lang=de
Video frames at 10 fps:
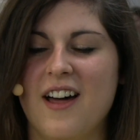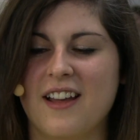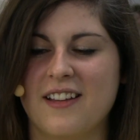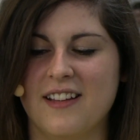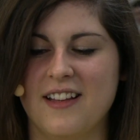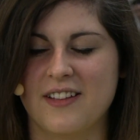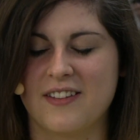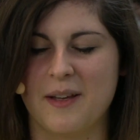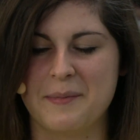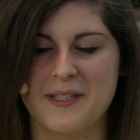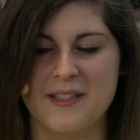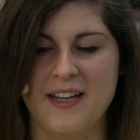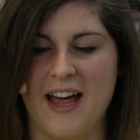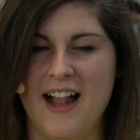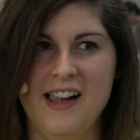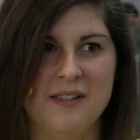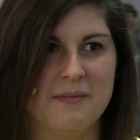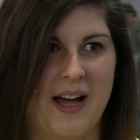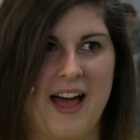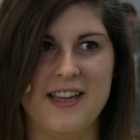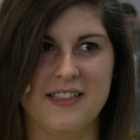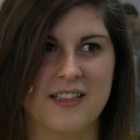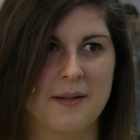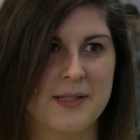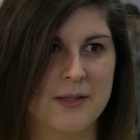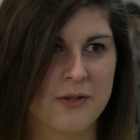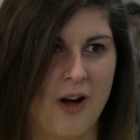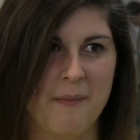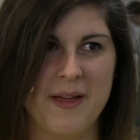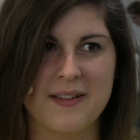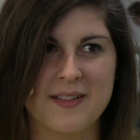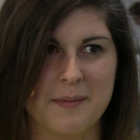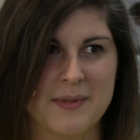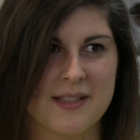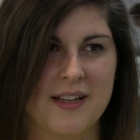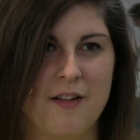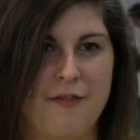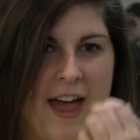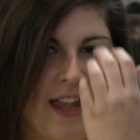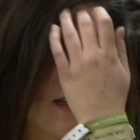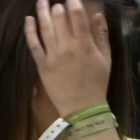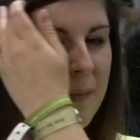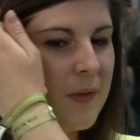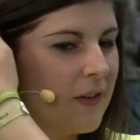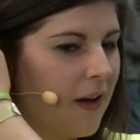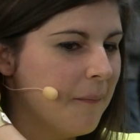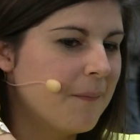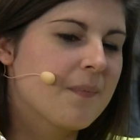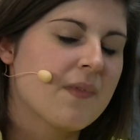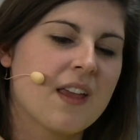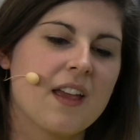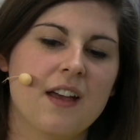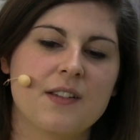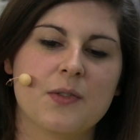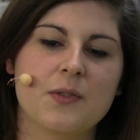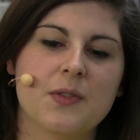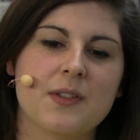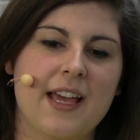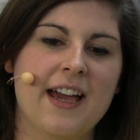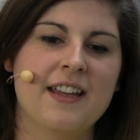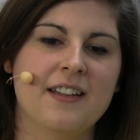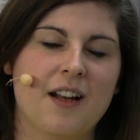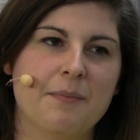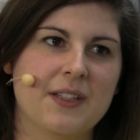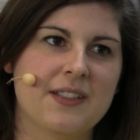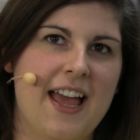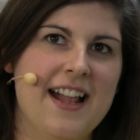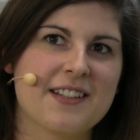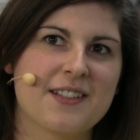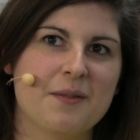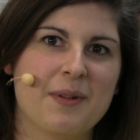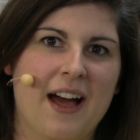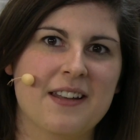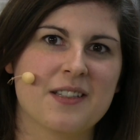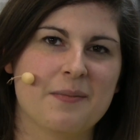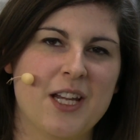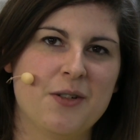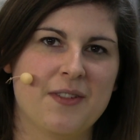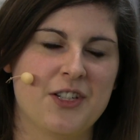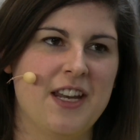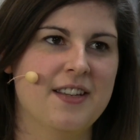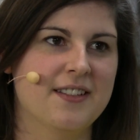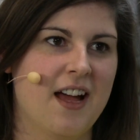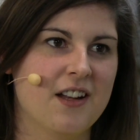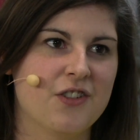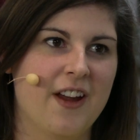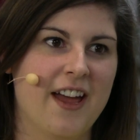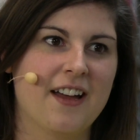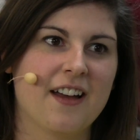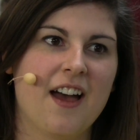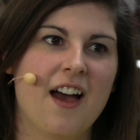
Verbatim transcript: Oh, das, also es gibt es in allen Bereichen. Gibt es zu Comics, gibt es äh, Fandoms, ähm, zu, zu Serien. Ich glaube, das älteste, bekannteste Beispiel wahrscheinlich Star Trek.